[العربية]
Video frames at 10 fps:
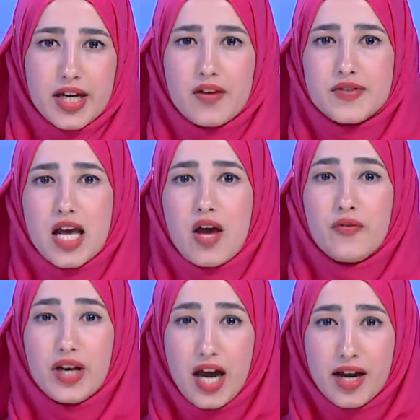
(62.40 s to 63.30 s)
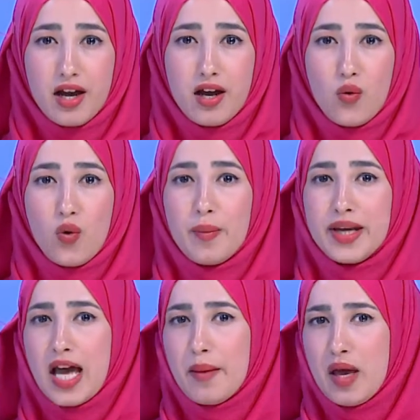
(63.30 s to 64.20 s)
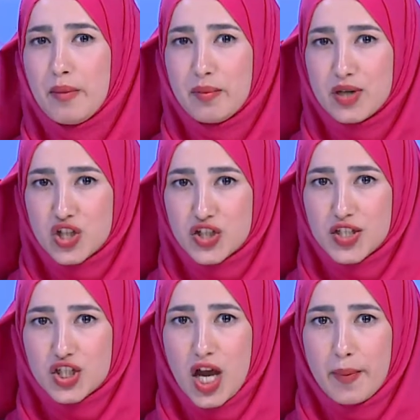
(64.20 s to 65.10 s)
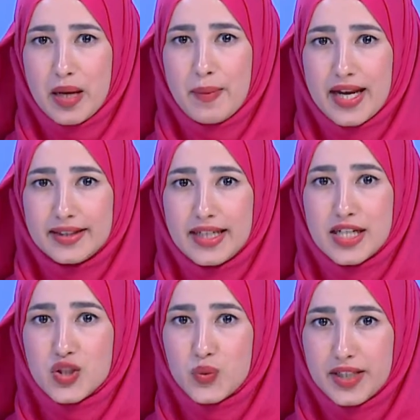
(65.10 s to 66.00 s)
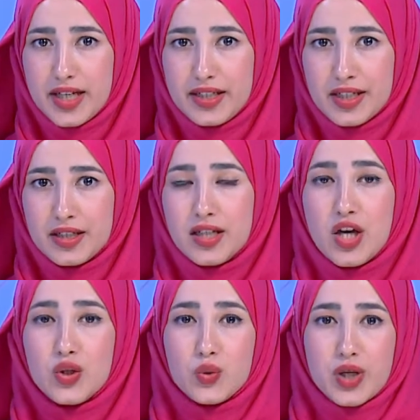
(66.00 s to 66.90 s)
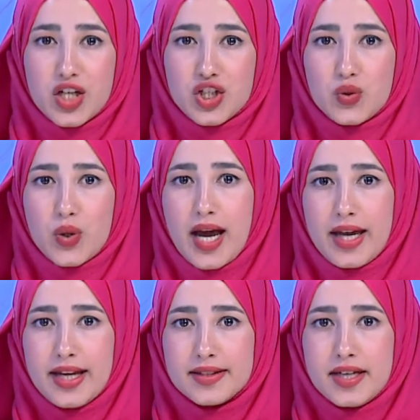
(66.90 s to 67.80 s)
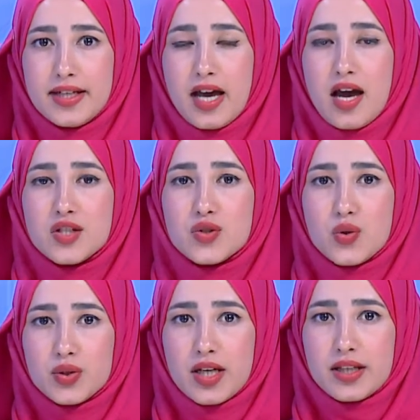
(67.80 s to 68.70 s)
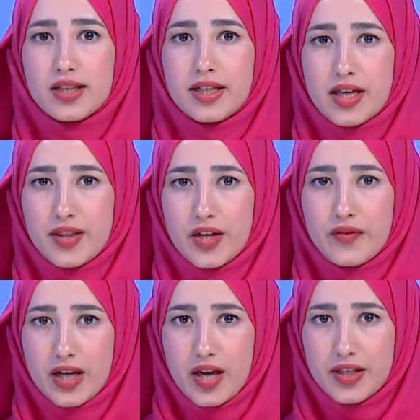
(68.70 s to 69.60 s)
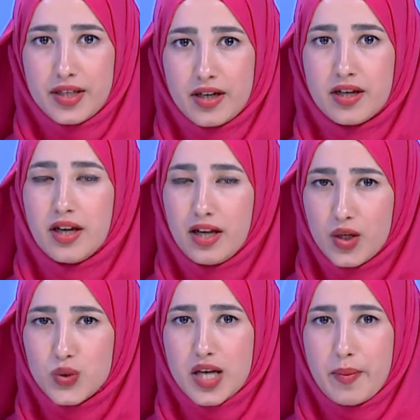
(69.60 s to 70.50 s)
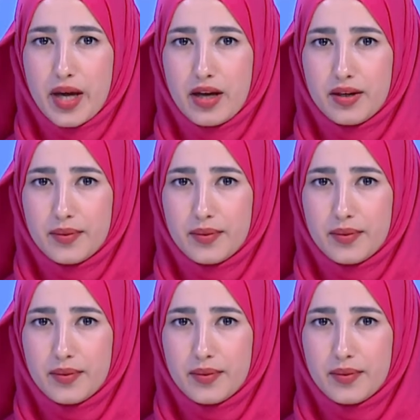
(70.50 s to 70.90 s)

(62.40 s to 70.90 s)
نفسها في العراء ومن أمام المجلس الشعبي البلدي للسودانية تناشد العائلتين السلطات للنظر في القضية لنتابع